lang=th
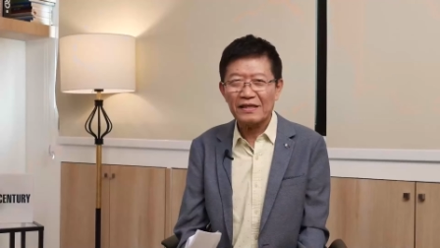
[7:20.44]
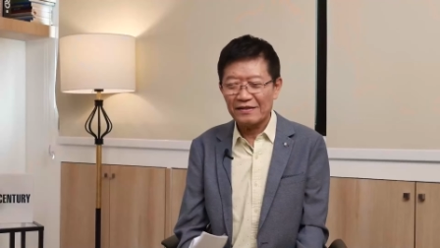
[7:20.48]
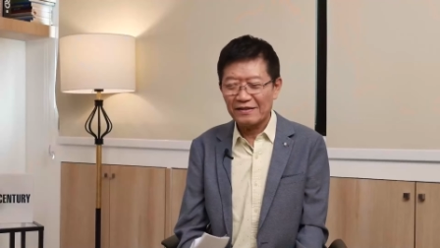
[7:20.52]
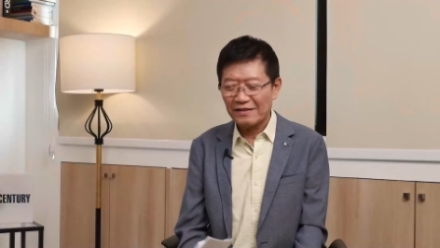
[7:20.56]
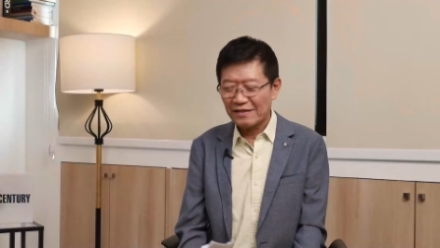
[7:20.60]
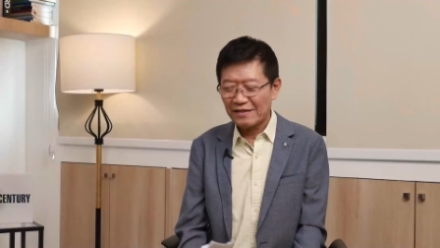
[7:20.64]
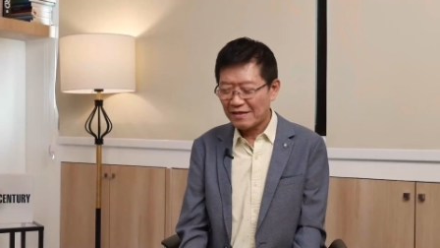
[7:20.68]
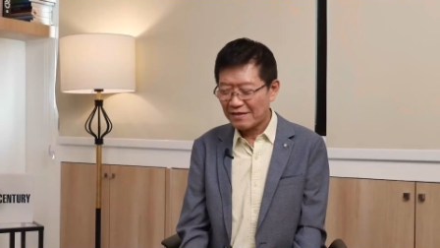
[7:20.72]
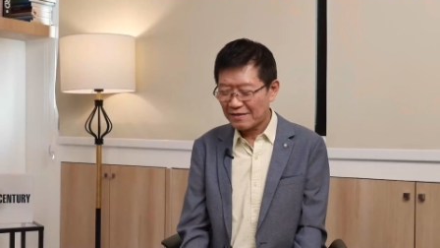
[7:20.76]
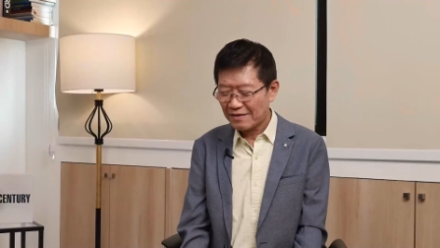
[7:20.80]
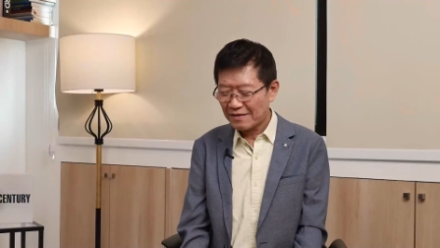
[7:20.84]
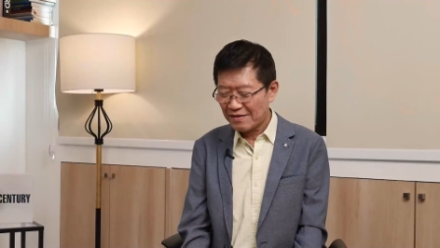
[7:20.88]
ณ
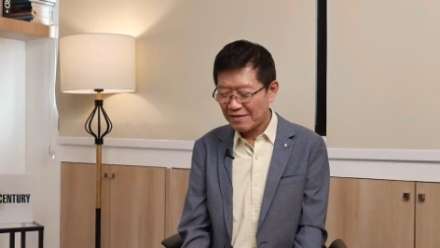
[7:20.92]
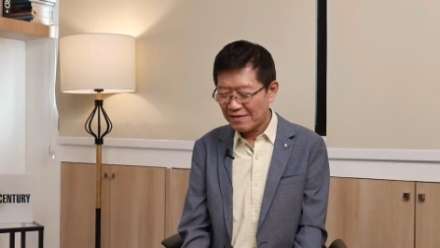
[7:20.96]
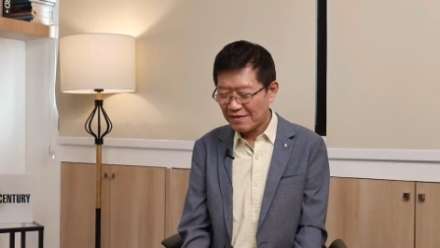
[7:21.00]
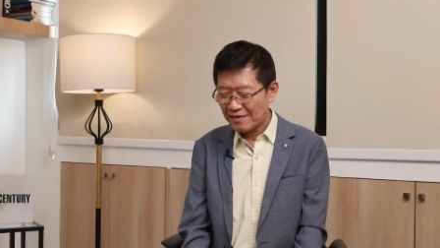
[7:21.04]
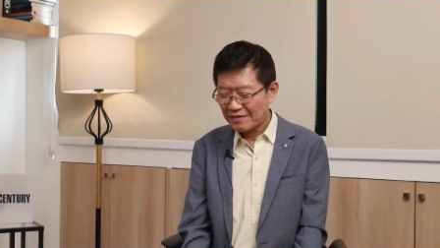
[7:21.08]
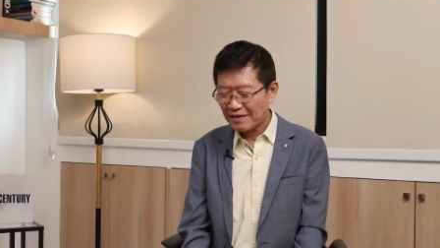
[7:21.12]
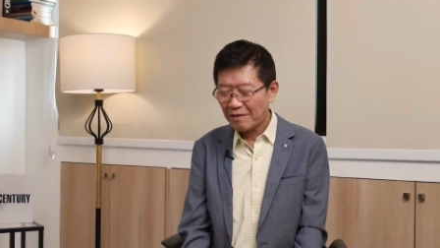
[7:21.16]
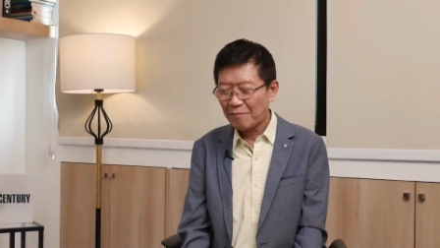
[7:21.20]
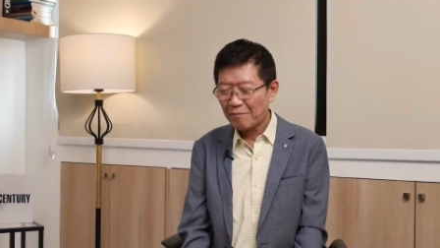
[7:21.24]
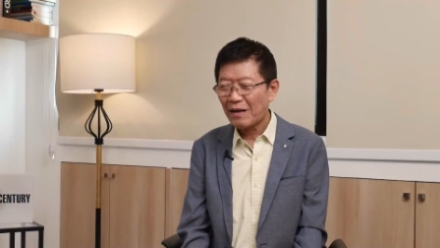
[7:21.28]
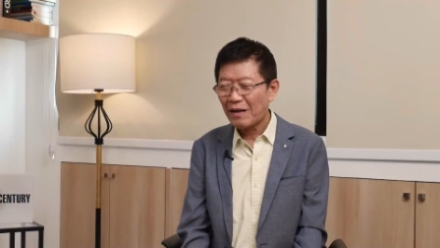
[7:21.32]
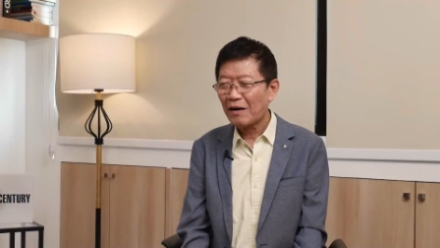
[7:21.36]
เนี่ย เคย
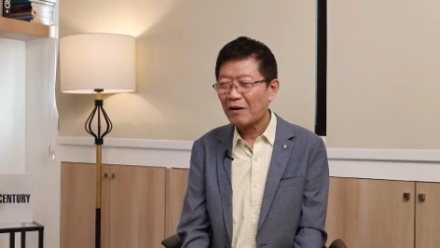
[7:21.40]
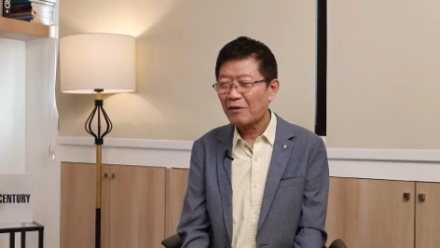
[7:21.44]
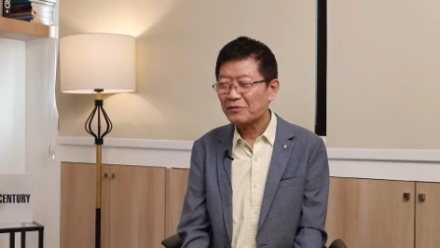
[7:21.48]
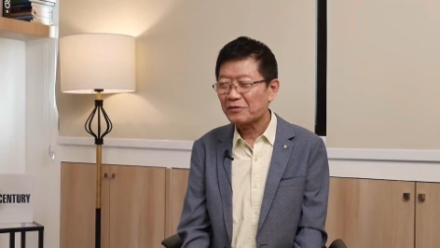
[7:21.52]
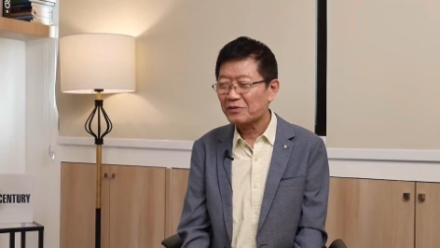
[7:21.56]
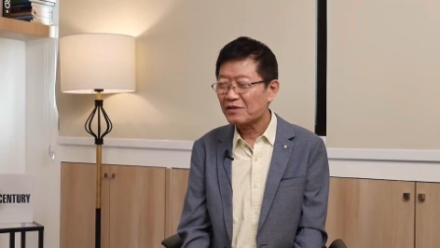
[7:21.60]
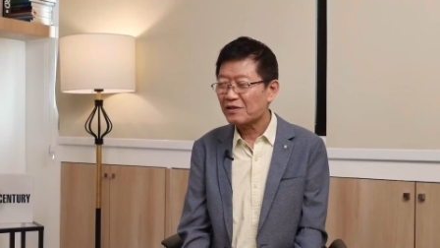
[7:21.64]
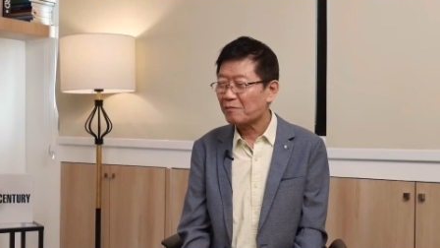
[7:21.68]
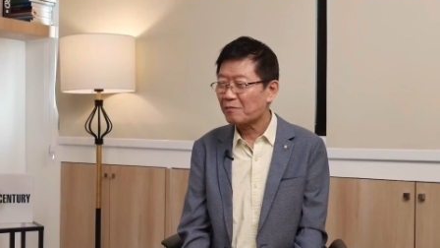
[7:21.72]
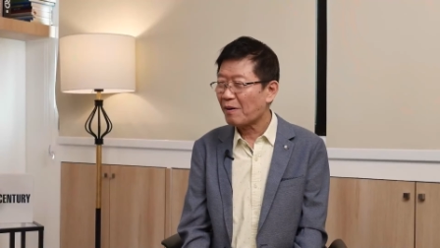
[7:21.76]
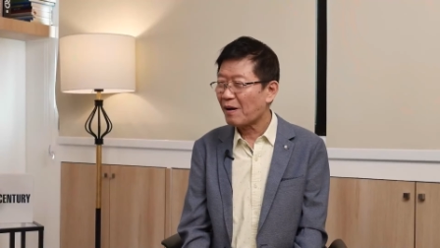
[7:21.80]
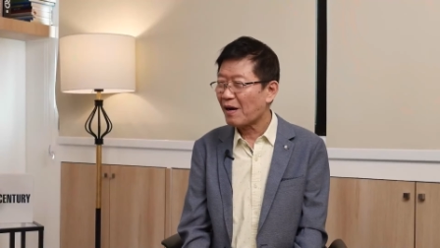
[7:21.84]
ทำให้เรา
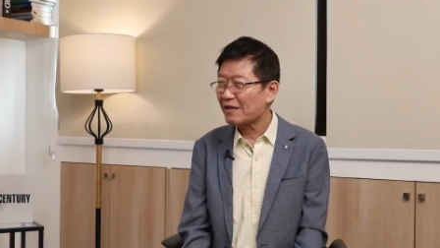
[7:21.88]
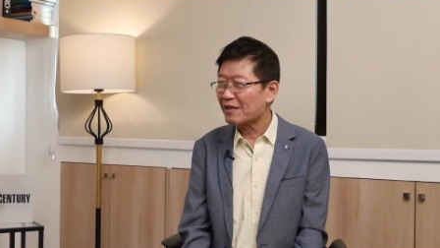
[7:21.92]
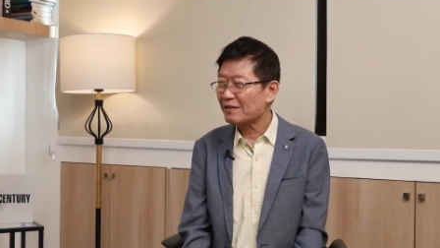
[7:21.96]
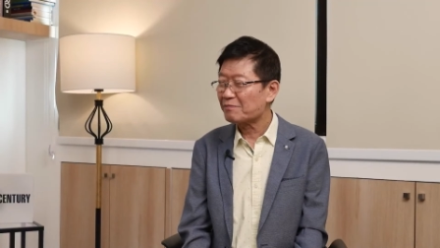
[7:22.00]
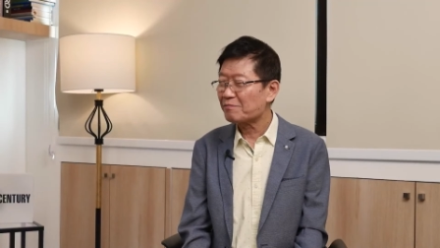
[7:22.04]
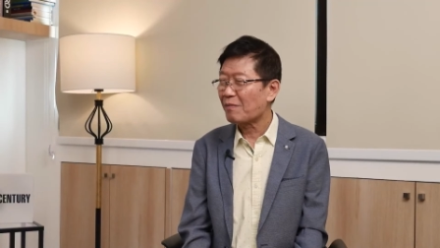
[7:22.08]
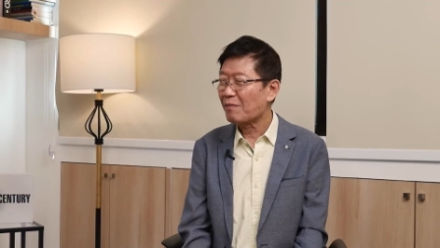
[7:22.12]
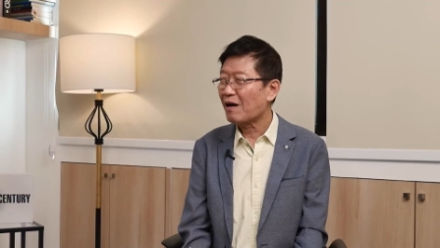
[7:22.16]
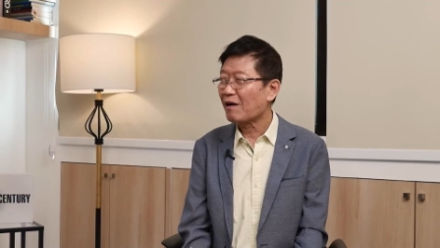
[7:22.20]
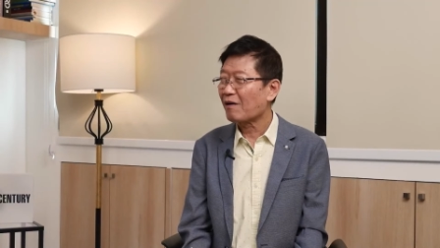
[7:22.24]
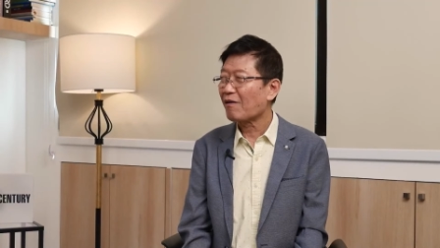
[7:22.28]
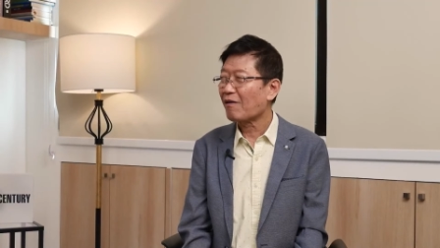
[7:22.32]
เซอร์ไพรส์
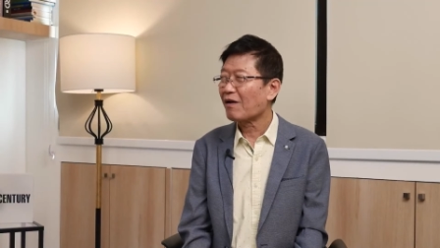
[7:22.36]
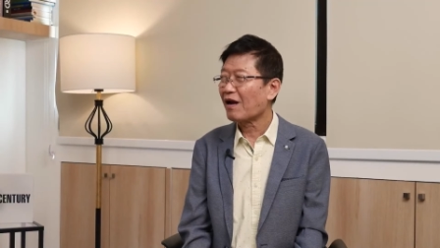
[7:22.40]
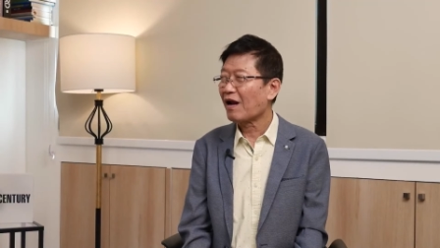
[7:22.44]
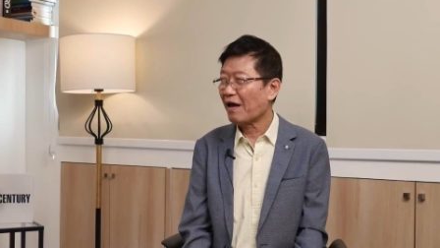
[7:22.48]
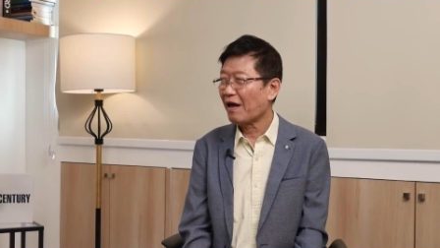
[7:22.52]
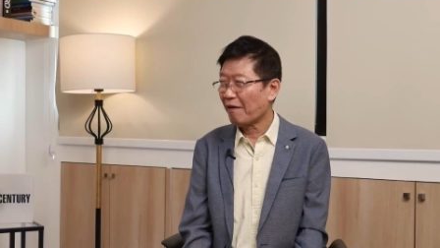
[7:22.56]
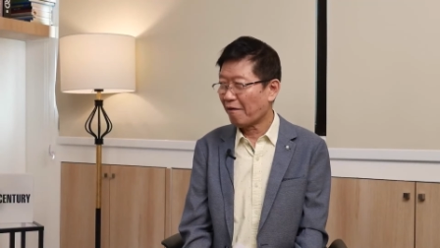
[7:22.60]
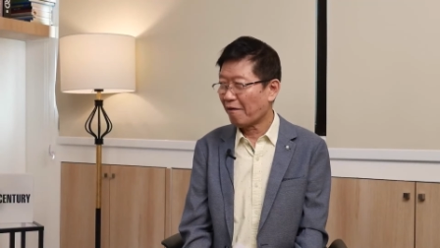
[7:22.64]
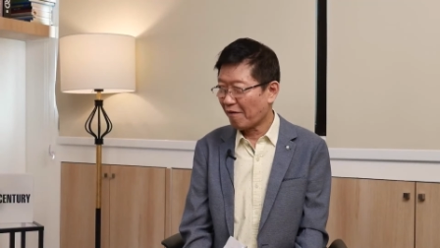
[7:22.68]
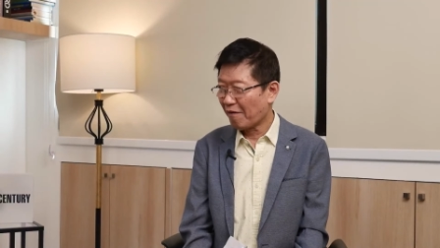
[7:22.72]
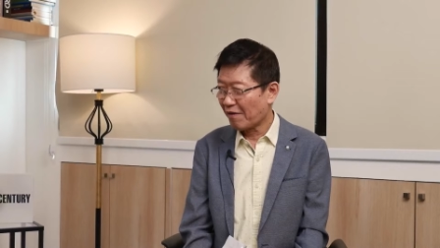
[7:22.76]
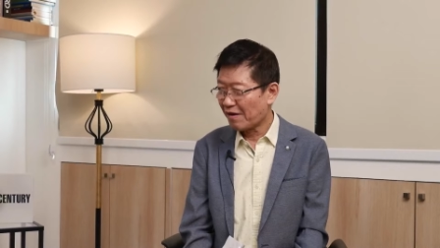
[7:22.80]
มาก็หลา
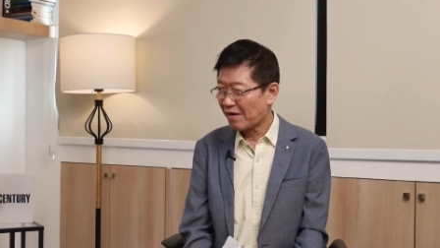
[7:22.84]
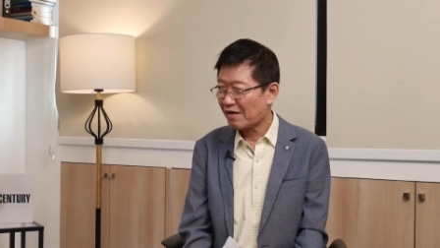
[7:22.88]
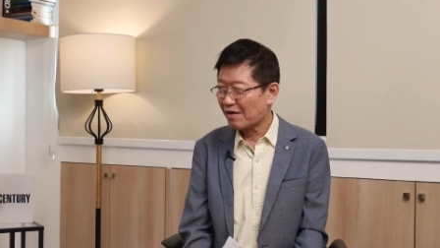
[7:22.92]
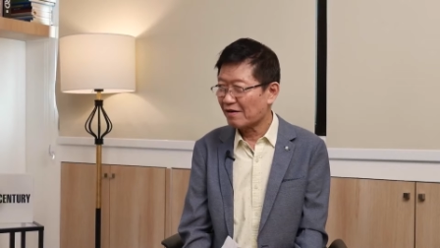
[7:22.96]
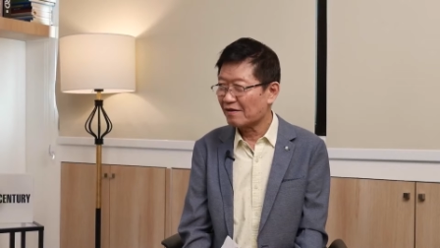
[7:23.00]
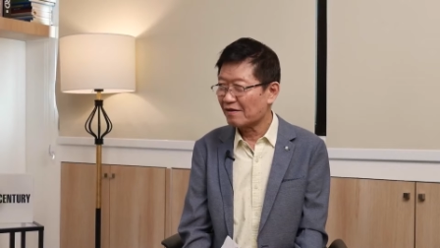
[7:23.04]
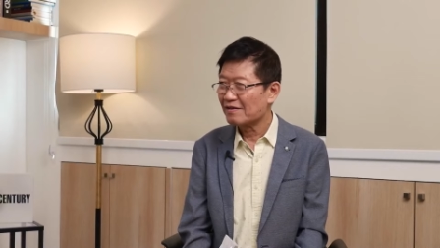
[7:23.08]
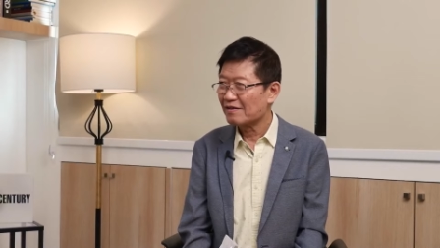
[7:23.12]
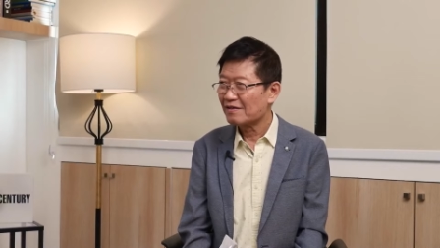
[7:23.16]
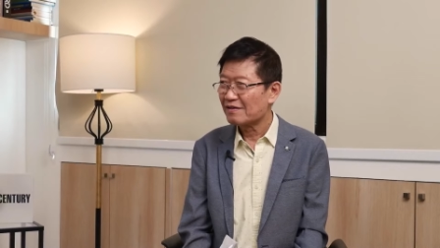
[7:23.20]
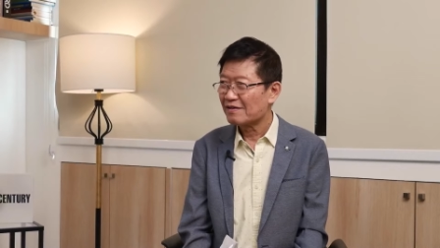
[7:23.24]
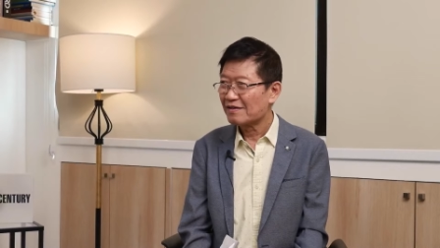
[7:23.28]
ยเรื่อง
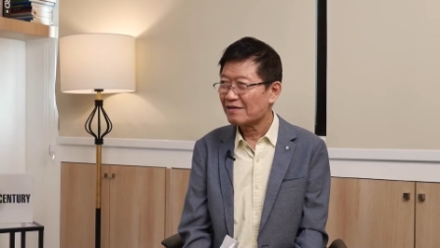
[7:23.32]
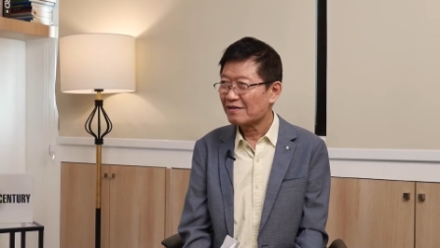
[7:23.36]
อ